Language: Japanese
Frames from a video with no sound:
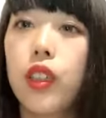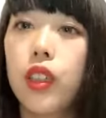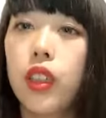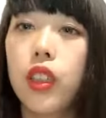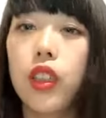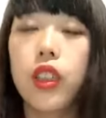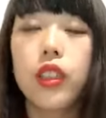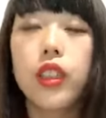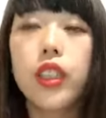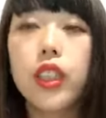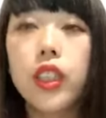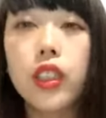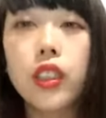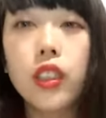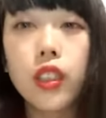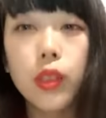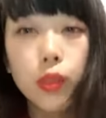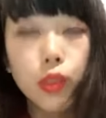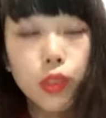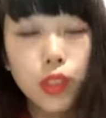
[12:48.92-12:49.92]
なんか全員
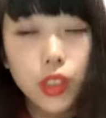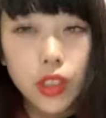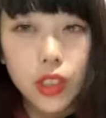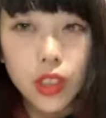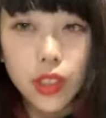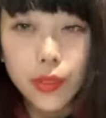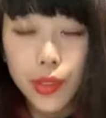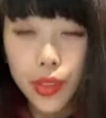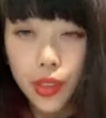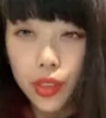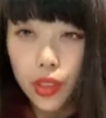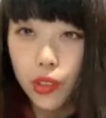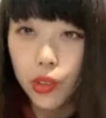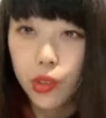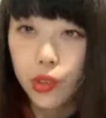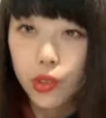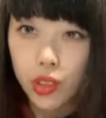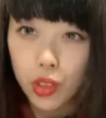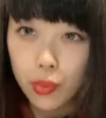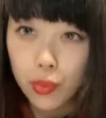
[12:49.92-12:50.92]
でもリリーベ出る
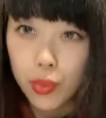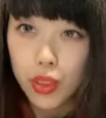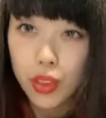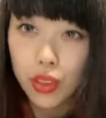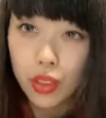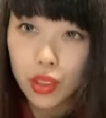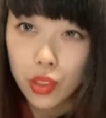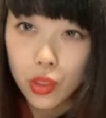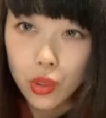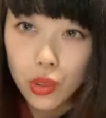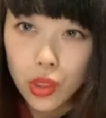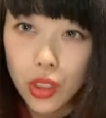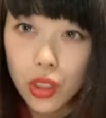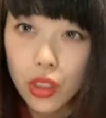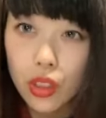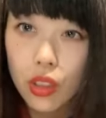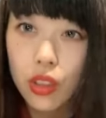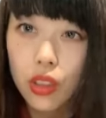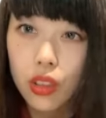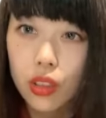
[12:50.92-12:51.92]
ことあんまなさそうだ
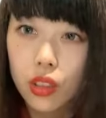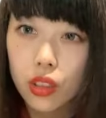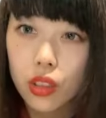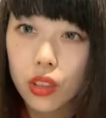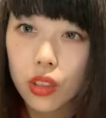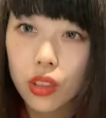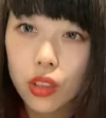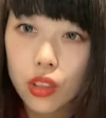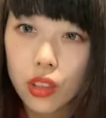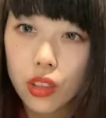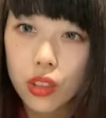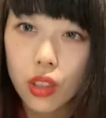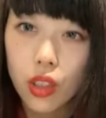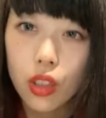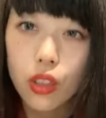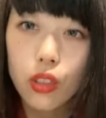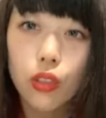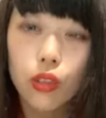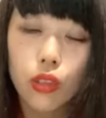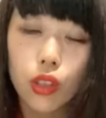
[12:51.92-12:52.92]

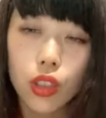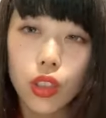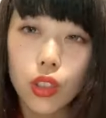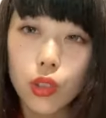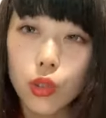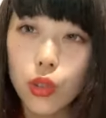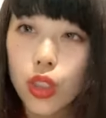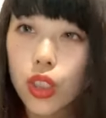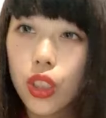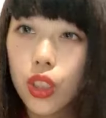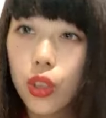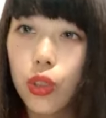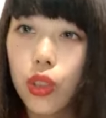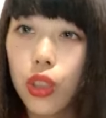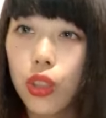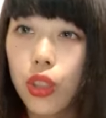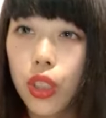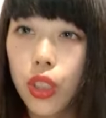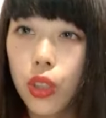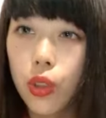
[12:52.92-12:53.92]
あるのかな土日と
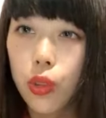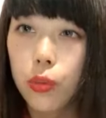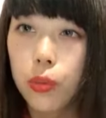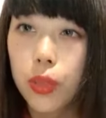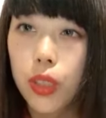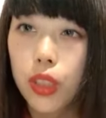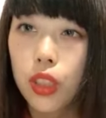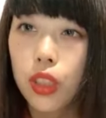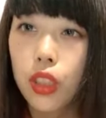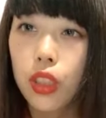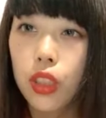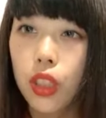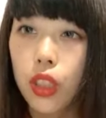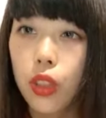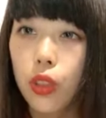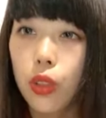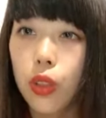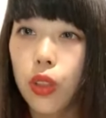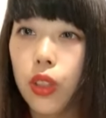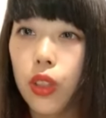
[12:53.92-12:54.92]
かは基本みんななんだけ
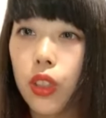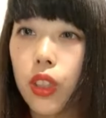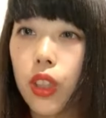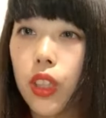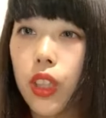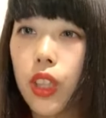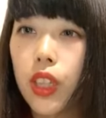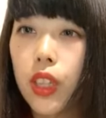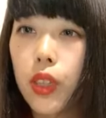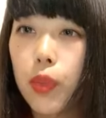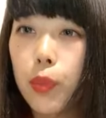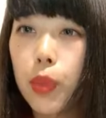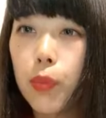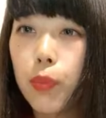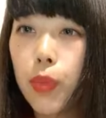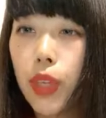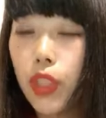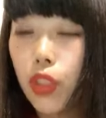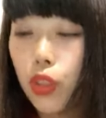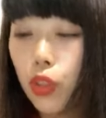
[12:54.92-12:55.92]
ど物
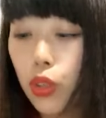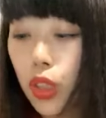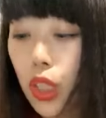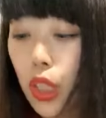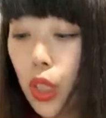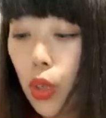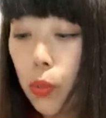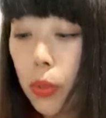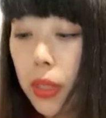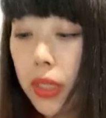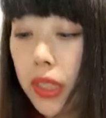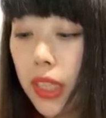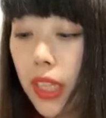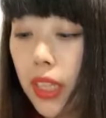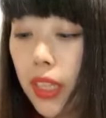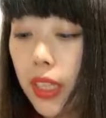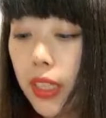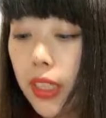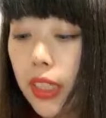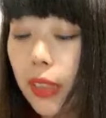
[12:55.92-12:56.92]
販の時ごめん
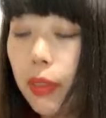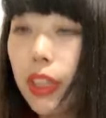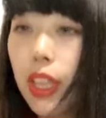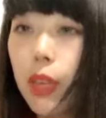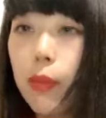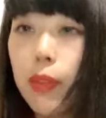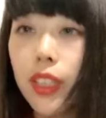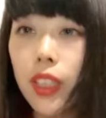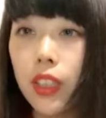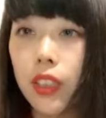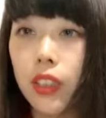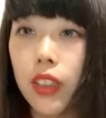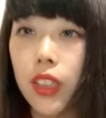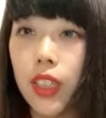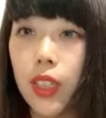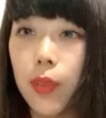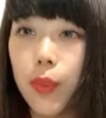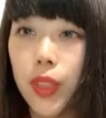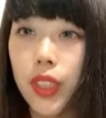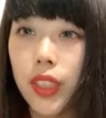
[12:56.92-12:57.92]
ねいじ行ってみたくな
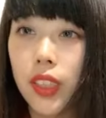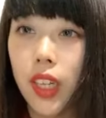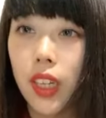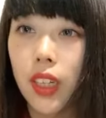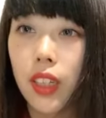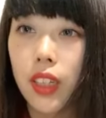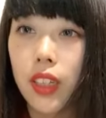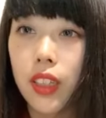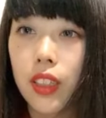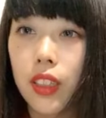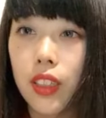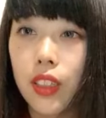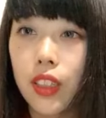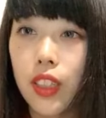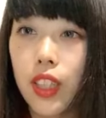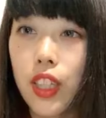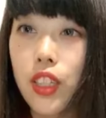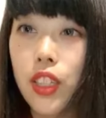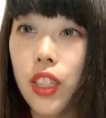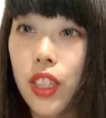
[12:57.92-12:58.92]
りました
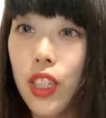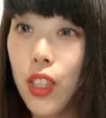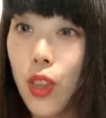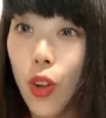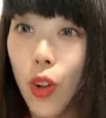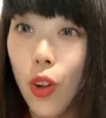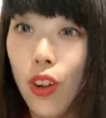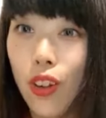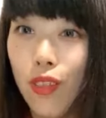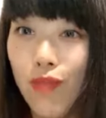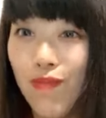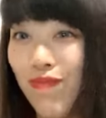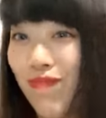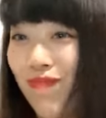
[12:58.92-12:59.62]
全然いいよ